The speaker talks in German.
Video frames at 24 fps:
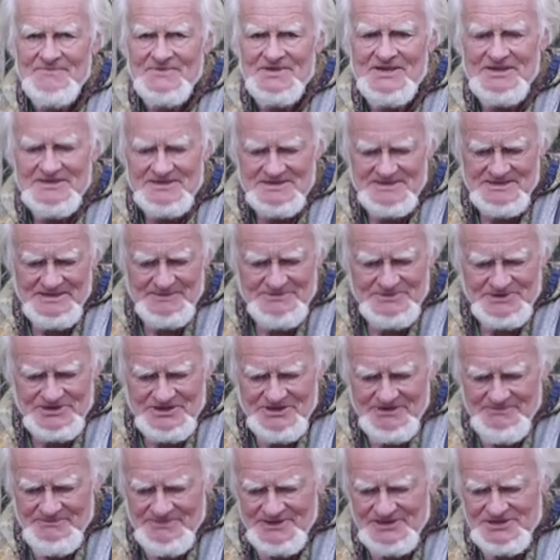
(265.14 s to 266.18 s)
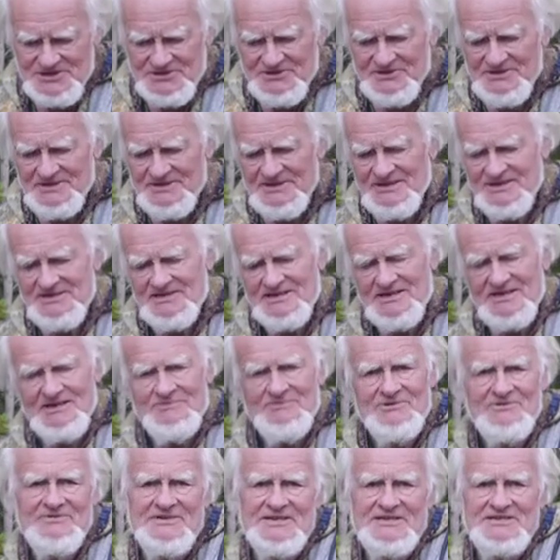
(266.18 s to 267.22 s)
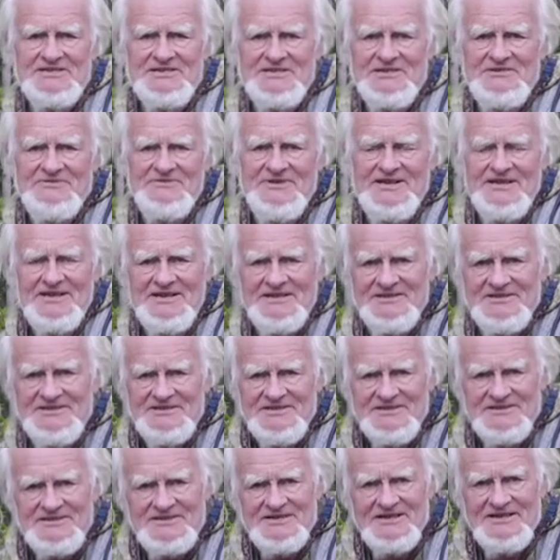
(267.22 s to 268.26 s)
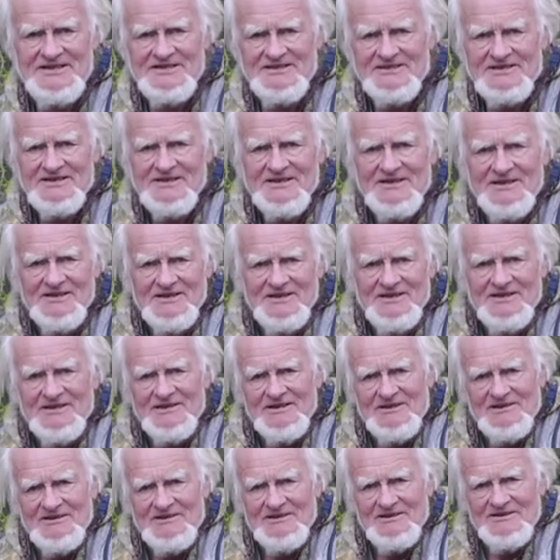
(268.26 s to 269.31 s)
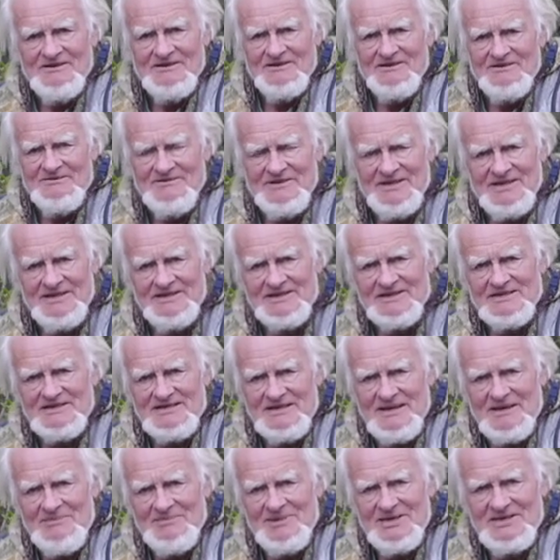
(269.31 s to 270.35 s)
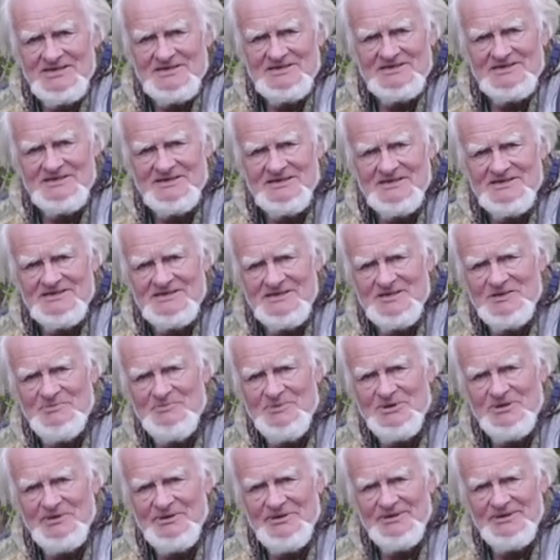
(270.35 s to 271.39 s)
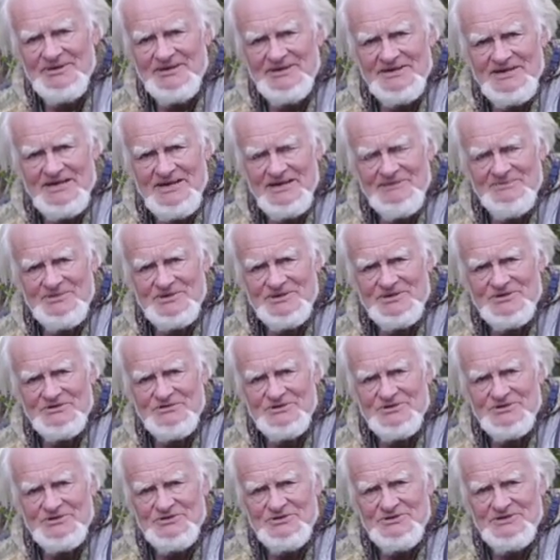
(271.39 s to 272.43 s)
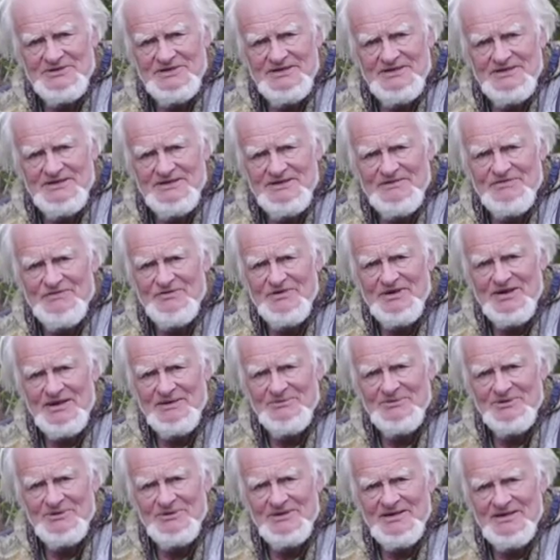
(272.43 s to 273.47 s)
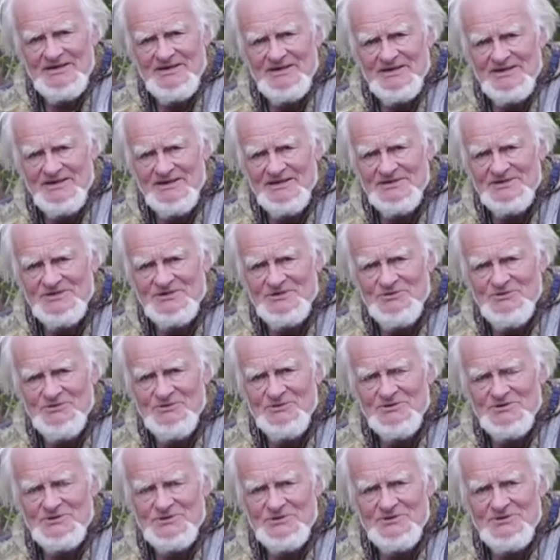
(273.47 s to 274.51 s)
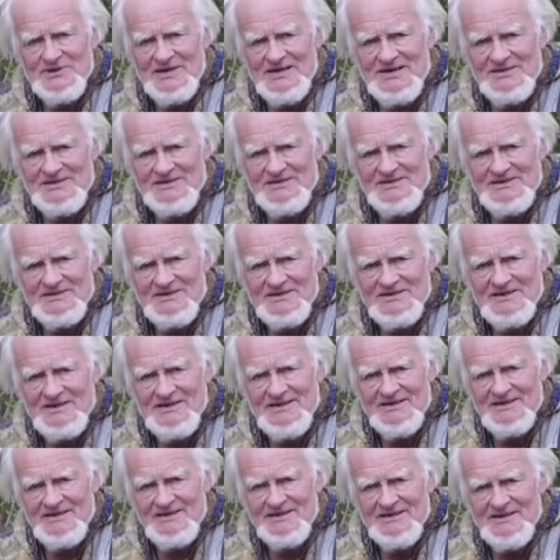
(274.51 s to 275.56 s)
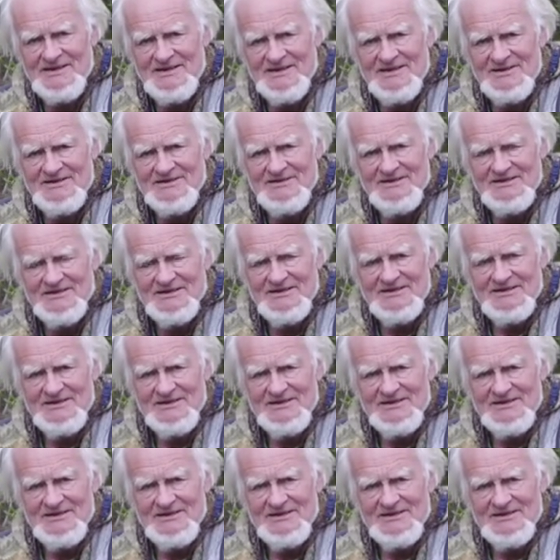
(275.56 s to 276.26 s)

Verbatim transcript: Da ich selbst Chemie studiert habe, weiß ich, wie leicht das geht. Wir hatten damals, als ich begonnen habe zu studieren in Freiburg, eine ganz unzureichende Kläranlage.